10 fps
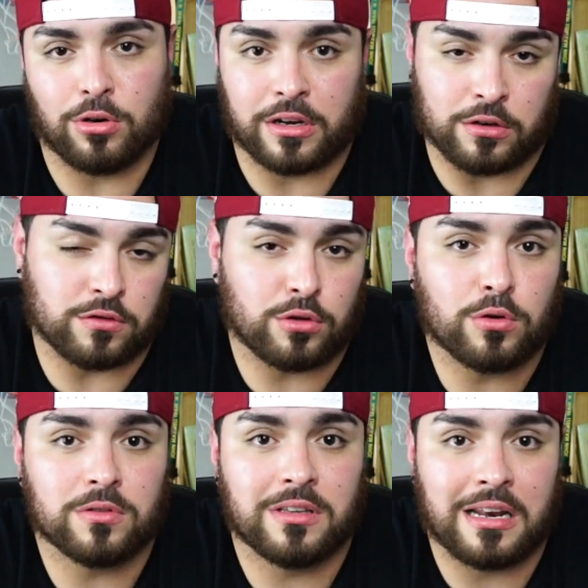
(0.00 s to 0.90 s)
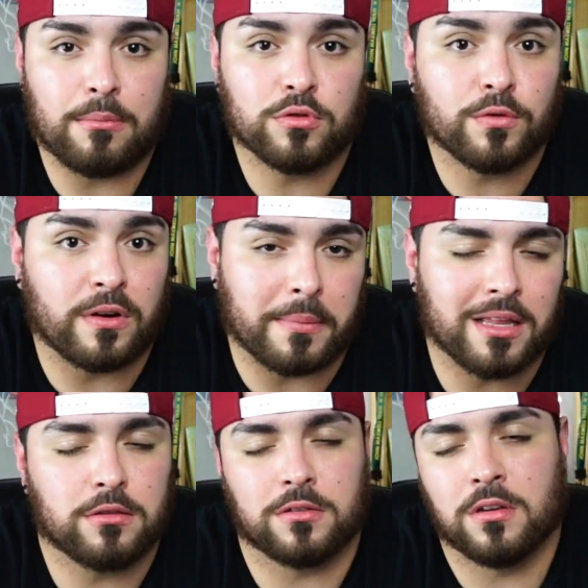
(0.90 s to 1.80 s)
lo que nosotros consideramos
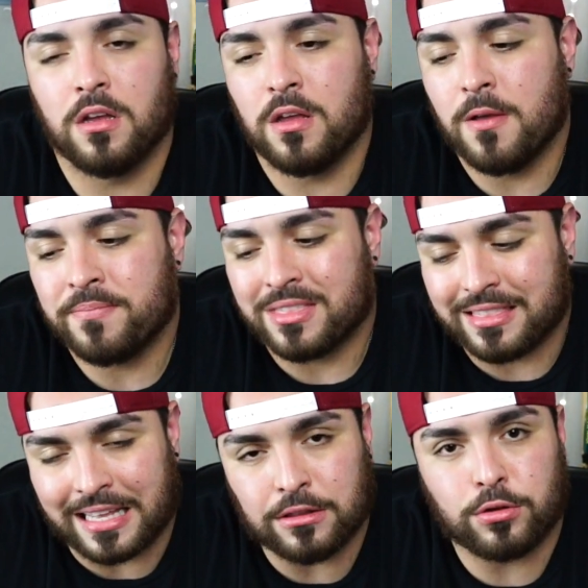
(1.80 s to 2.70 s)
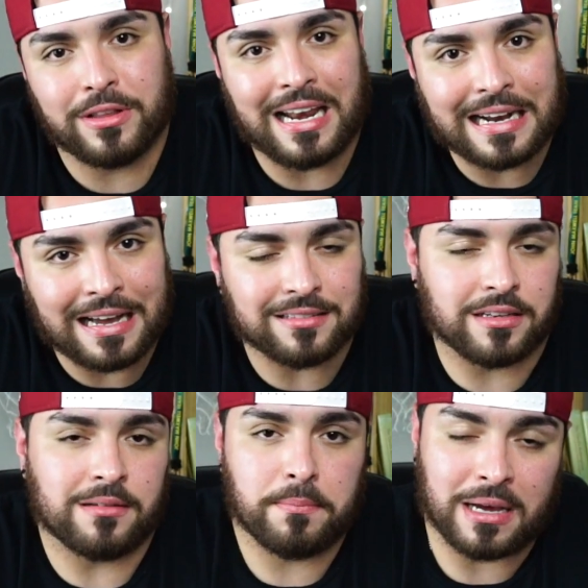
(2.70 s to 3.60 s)
sufrimientos dentro de la cárcel.